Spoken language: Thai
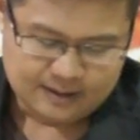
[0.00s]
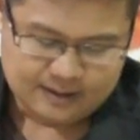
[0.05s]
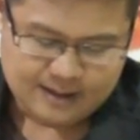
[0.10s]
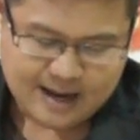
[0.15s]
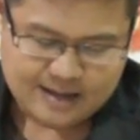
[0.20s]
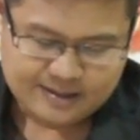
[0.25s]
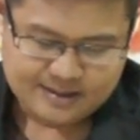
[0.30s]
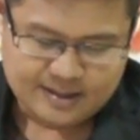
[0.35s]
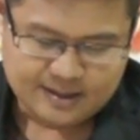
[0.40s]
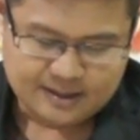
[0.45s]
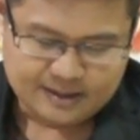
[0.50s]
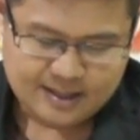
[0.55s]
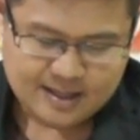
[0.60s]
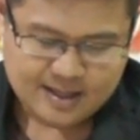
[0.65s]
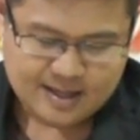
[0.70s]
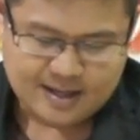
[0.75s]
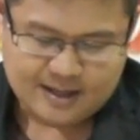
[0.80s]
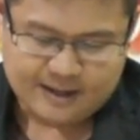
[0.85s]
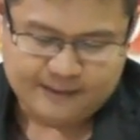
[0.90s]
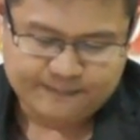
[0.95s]
ราศี
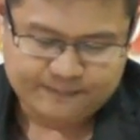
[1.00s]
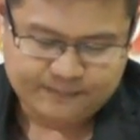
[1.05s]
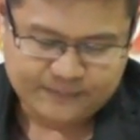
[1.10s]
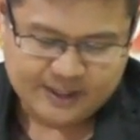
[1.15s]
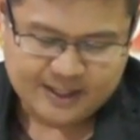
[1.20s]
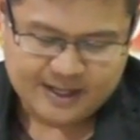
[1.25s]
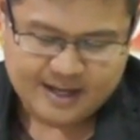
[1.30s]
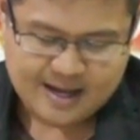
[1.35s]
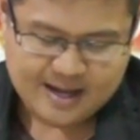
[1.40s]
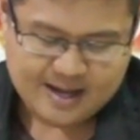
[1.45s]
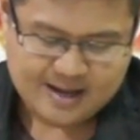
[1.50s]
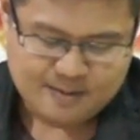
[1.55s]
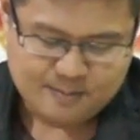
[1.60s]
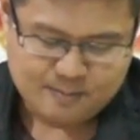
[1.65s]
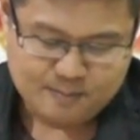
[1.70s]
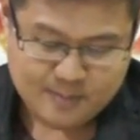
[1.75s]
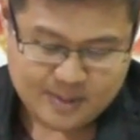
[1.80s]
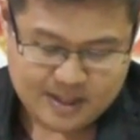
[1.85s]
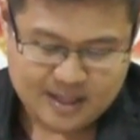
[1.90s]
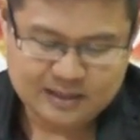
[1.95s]
ที่นะ
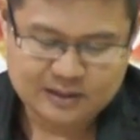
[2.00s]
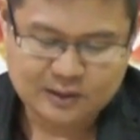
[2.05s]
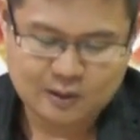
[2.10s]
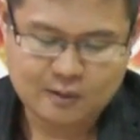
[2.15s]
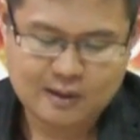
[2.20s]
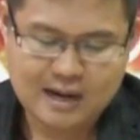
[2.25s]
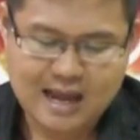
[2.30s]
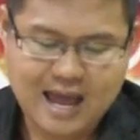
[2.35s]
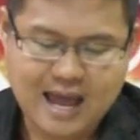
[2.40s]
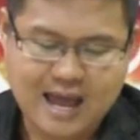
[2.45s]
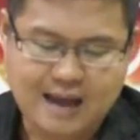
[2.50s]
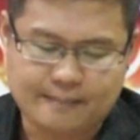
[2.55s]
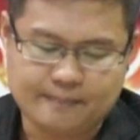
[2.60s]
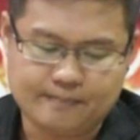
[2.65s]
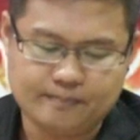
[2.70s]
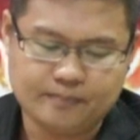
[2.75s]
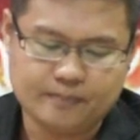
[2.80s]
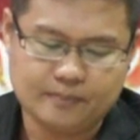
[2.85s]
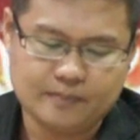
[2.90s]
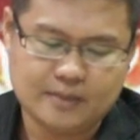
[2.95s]
มีโชคลาภ
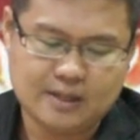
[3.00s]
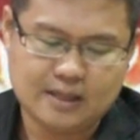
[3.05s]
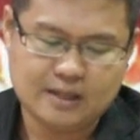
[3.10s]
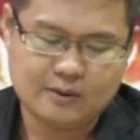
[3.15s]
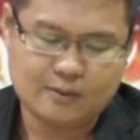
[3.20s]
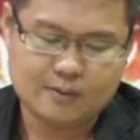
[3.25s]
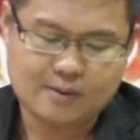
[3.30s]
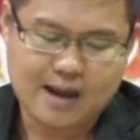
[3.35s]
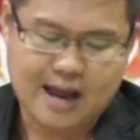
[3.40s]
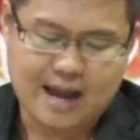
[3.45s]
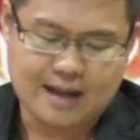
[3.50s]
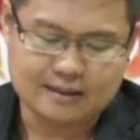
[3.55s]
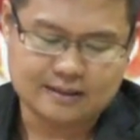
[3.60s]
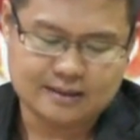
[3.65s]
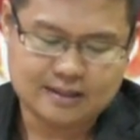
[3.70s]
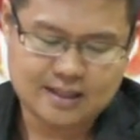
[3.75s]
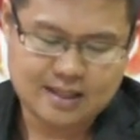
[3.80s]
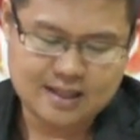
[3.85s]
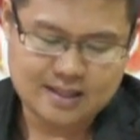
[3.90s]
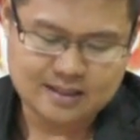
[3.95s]
มีโอกาส
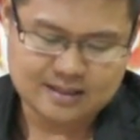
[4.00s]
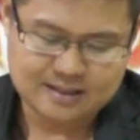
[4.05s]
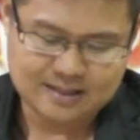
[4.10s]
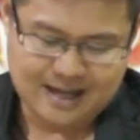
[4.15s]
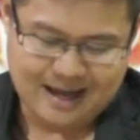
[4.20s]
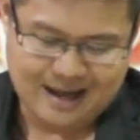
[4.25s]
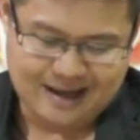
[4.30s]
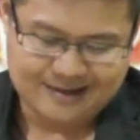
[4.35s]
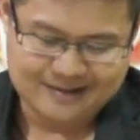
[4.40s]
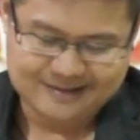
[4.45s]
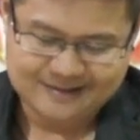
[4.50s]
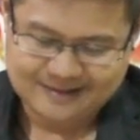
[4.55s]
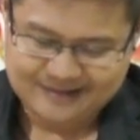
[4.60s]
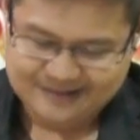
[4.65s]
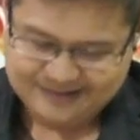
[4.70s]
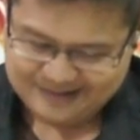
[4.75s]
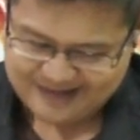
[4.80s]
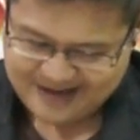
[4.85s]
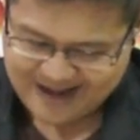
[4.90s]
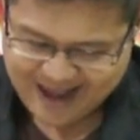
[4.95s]
ที่จะ
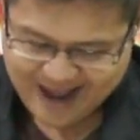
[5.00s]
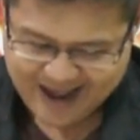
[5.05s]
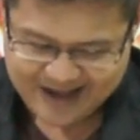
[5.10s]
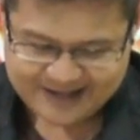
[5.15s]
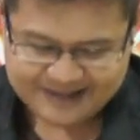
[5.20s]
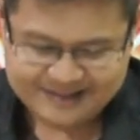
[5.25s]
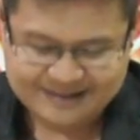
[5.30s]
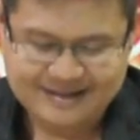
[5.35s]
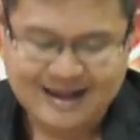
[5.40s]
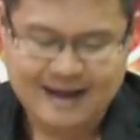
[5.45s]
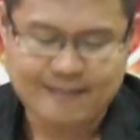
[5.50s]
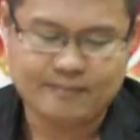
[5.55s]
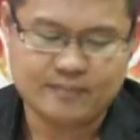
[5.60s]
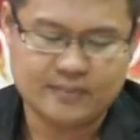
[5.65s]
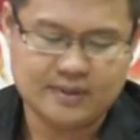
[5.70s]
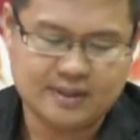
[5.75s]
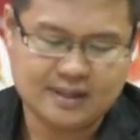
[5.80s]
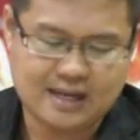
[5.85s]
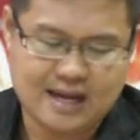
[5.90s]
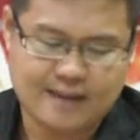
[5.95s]
ได้ทรัพย์
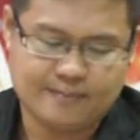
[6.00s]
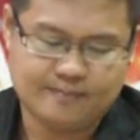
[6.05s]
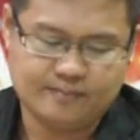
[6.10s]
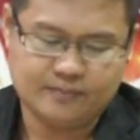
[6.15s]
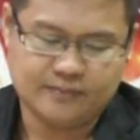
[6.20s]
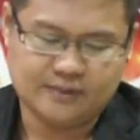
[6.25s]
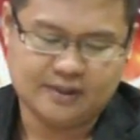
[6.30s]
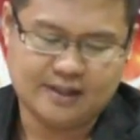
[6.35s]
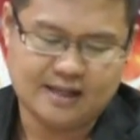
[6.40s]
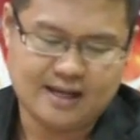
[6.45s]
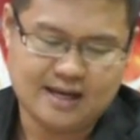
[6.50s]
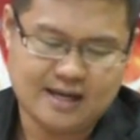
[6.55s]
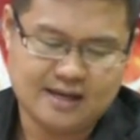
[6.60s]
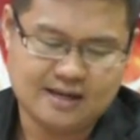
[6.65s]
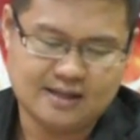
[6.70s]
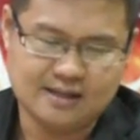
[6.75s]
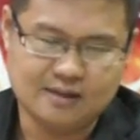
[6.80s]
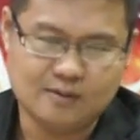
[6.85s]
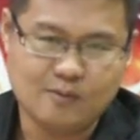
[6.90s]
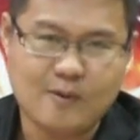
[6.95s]
นะครับนะ
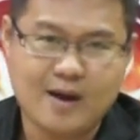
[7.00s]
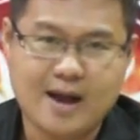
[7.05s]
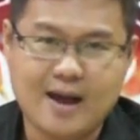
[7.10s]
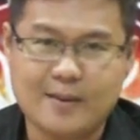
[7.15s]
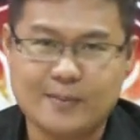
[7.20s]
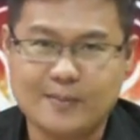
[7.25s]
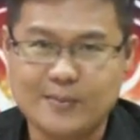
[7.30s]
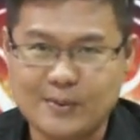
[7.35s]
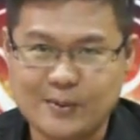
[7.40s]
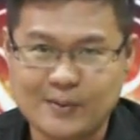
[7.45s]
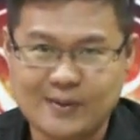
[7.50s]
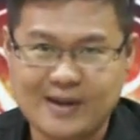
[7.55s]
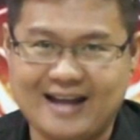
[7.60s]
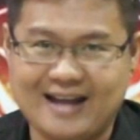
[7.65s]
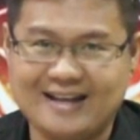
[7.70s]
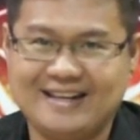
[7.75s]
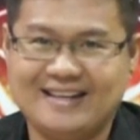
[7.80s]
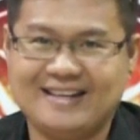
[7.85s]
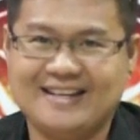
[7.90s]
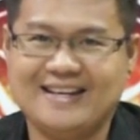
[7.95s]
หรือว่ามีโอ
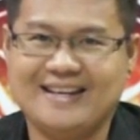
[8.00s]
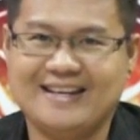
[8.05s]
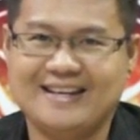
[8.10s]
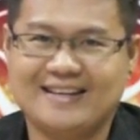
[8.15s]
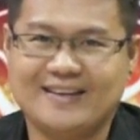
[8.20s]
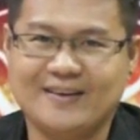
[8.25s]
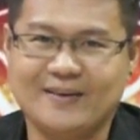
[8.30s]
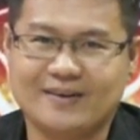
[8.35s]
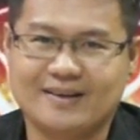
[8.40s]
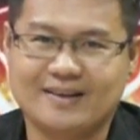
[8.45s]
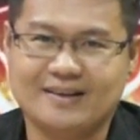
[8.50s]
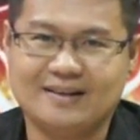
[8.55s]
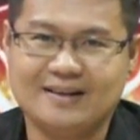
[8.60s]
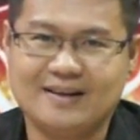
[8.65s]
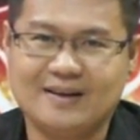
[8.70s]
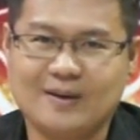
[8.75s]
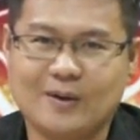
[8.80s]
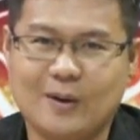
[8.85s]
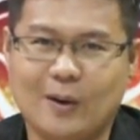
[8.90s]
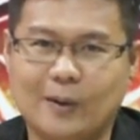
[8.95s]
สดีๆ เกี่ยวกับ
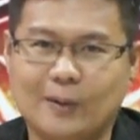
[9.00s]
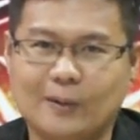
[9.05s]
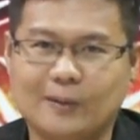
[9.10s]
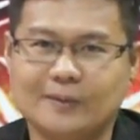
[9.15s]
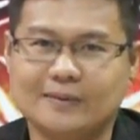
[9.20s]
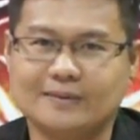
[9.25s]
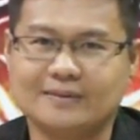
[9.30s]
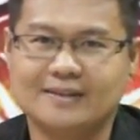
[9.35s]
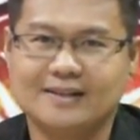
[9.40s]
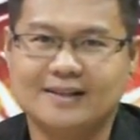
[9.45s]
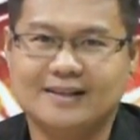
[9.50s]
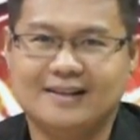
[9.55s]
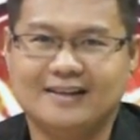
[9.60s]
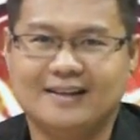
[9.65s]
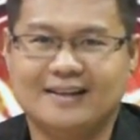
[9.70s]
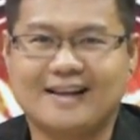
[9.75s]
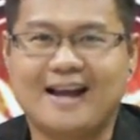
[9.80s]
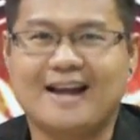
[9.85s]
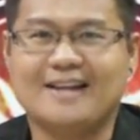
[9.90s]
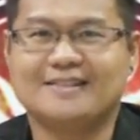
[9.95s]
เรื่องของ
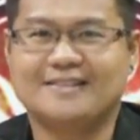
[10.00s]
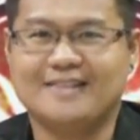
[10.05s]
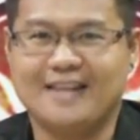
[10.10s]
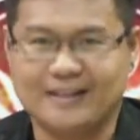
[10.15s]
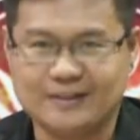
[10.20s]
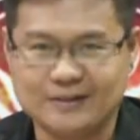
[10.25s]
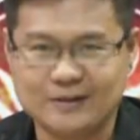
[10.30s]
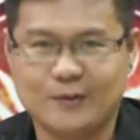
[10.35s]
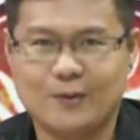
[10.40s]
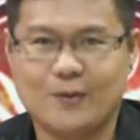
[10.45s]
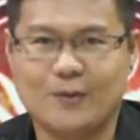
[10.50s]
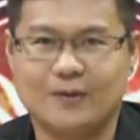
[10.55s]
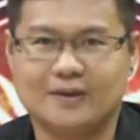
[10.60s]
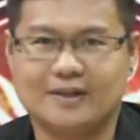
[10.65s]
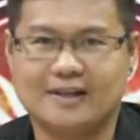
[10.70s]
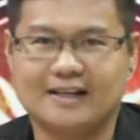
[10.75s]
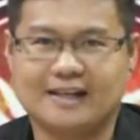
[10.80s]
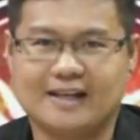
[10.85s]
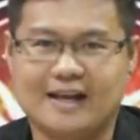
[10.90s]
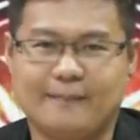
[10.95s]
การเสี่ยงโชค
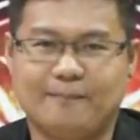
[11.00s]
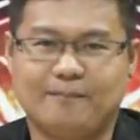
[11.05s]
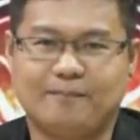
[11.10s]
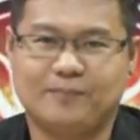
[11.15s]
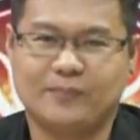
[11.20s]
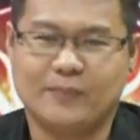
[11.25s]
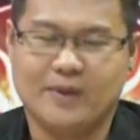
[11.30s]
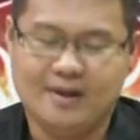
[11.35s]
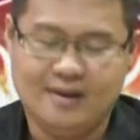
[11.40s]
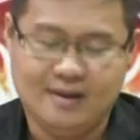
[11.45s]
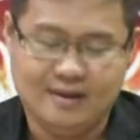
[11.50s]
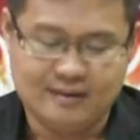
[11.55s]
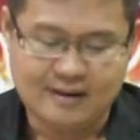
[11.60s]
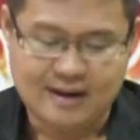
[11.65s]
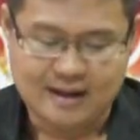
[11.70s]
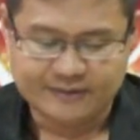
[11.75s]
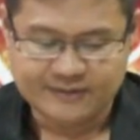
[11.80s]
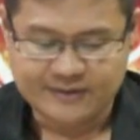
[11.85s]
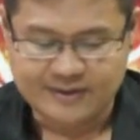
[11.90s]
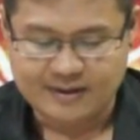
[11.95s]
นะครับ
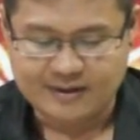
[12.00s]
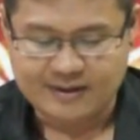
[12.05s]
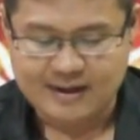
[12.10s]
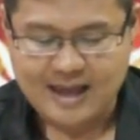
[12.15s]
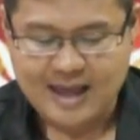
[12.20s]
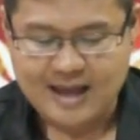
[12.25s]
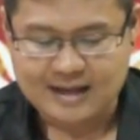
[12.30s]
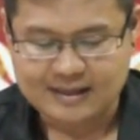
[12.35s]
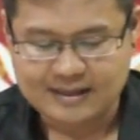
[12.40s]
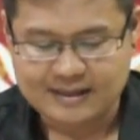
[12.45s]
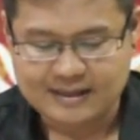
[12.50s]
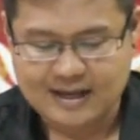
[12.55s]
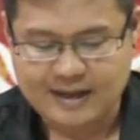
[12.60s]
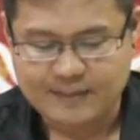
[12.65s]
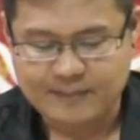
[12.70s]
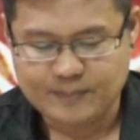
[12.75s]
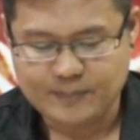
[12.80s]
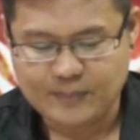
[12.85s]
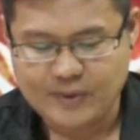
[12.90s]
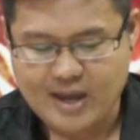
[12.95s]
ราศีแรกนะครั
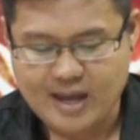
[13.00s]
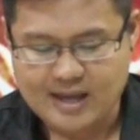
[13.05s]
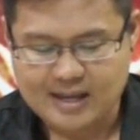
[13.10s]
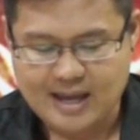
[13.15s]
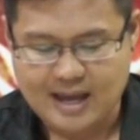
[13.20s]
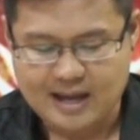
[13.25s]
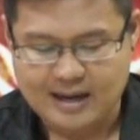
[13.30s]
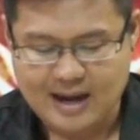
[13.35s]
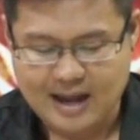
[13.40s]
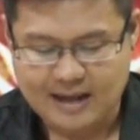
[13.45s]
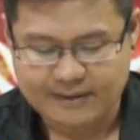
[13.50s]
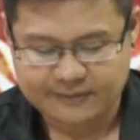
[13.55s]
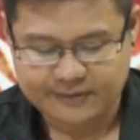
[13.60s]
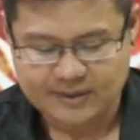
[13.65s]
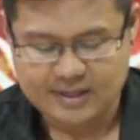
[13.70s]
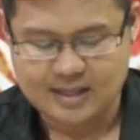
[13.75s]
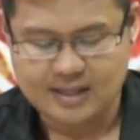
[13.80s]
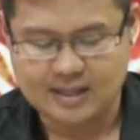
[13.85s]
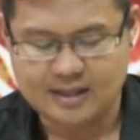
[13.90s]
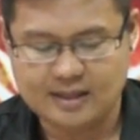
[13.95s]
บ ได้แก่รา
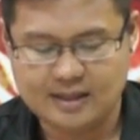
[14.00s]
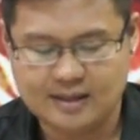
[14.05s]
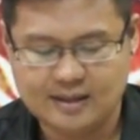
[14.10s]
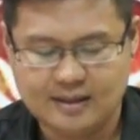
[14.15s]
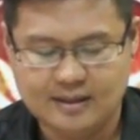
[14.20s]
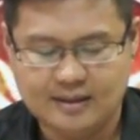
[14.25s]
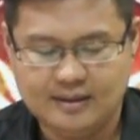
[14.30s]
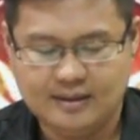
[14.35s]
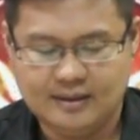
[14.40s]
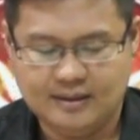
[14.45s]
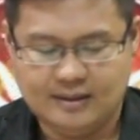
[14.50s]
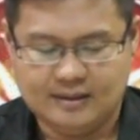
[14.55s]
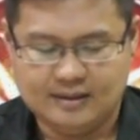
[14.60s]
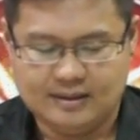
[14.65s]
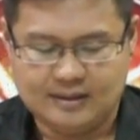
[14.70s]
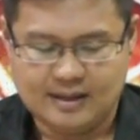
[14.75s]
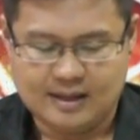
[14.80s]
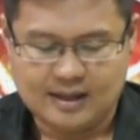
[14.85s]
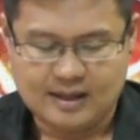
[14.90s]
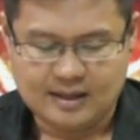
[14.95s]
ศี
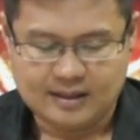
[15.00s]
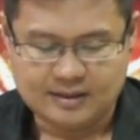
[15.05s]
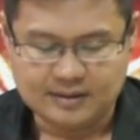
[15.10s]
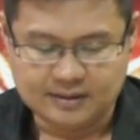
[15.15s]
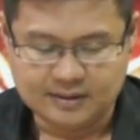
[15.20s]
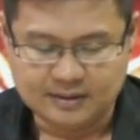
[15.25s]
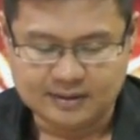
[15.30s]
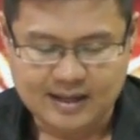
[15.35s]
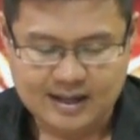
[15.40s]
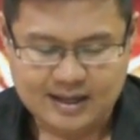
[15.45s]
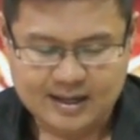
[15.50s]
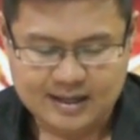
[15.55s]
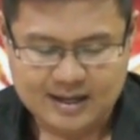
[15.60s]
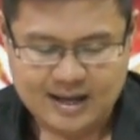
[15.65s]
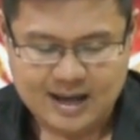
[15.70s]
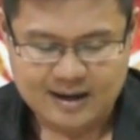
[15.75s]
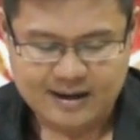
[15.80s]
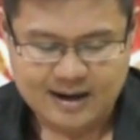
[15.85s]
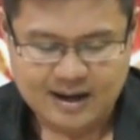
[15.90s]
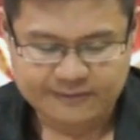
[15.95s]
หรือลัค
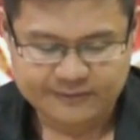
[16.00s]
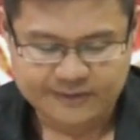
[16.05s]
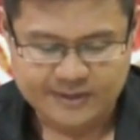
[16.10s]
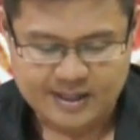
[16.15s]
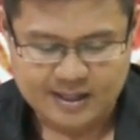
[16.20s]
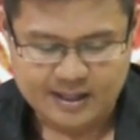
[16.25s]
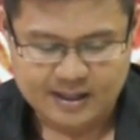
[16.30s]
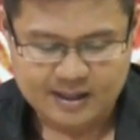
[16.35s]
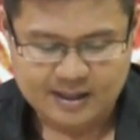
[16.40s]
นาราศี